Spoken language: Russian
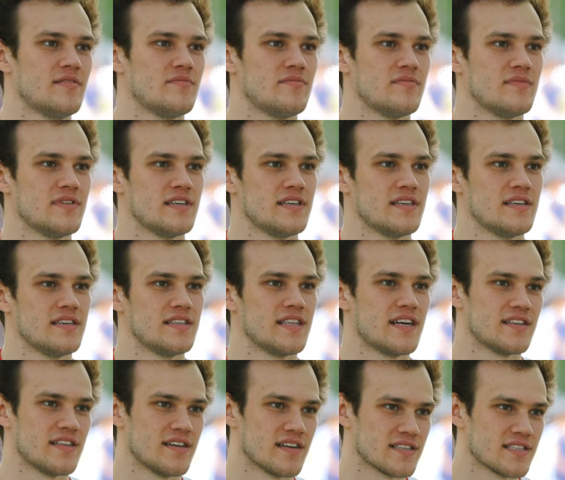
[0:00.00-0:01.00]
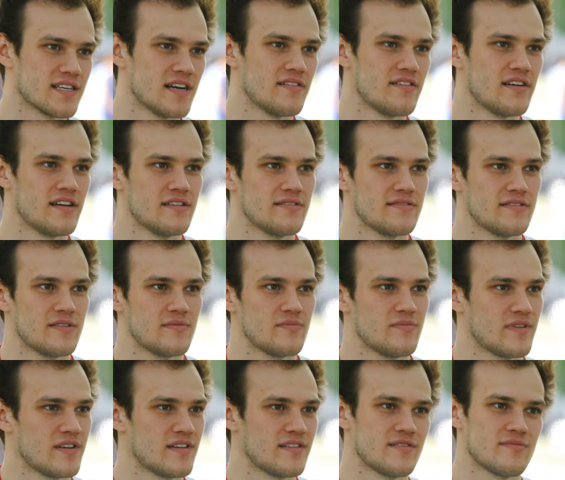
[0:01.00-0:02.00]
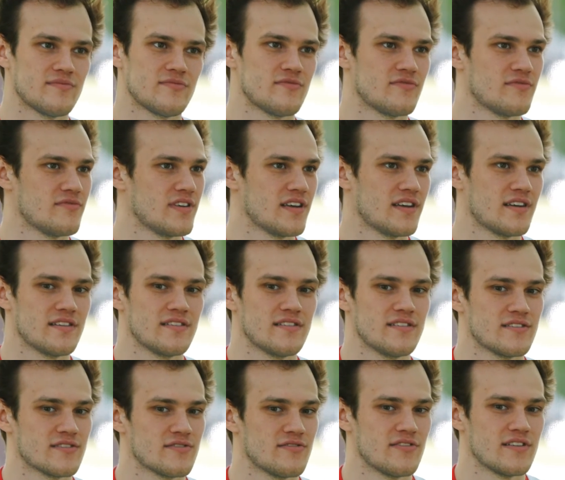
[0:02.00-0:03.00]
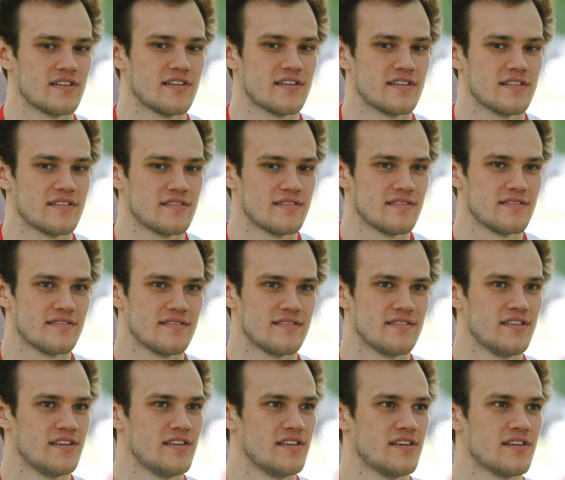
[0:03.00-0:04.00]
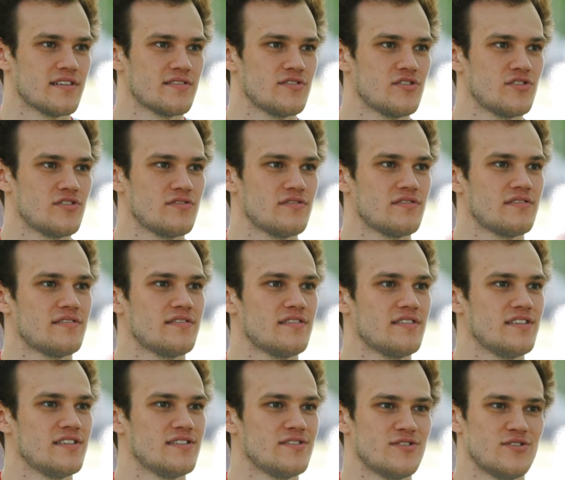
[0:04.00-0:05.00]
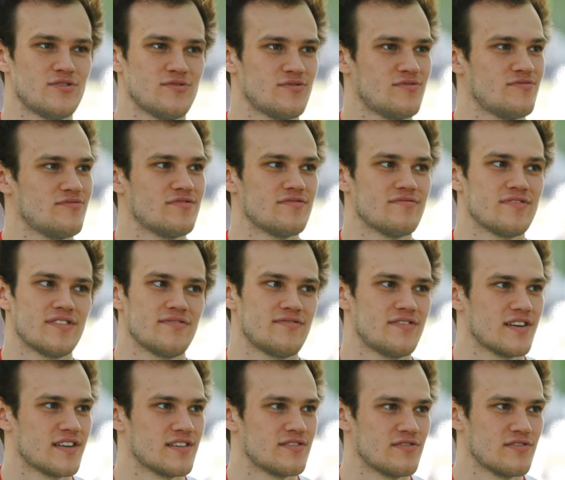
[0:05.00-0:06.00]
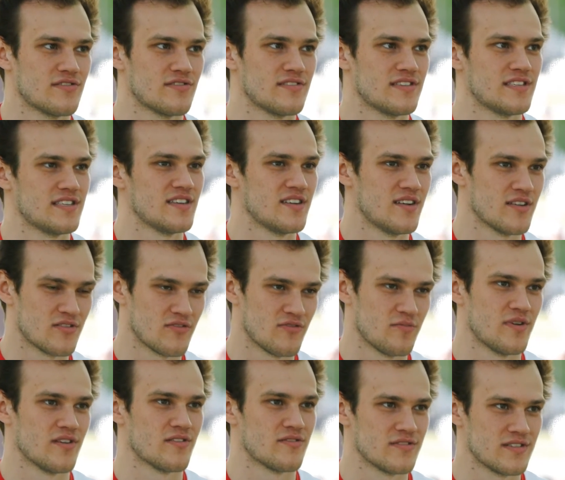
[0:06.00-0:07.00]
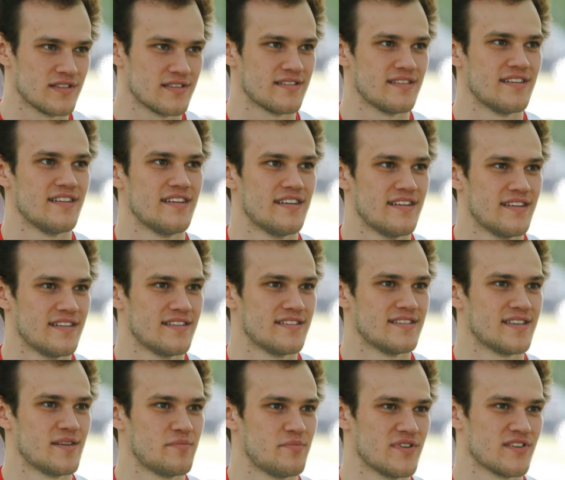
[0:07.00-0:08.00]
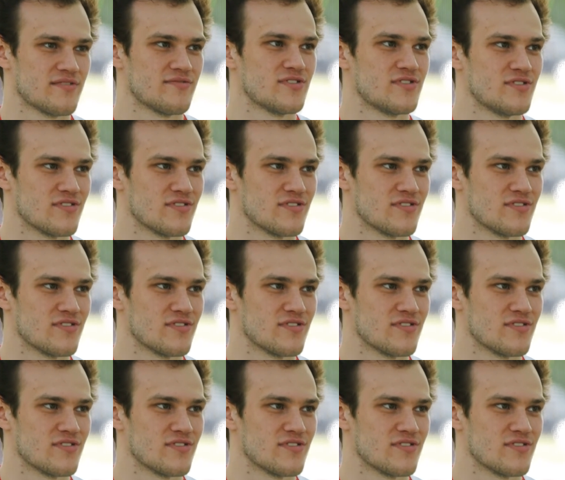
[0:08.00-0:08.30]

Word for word: Мы иногда разговариваем, поэтому я нисколько не нервничаю и не чувствую своей второсортности и готов бороться за первый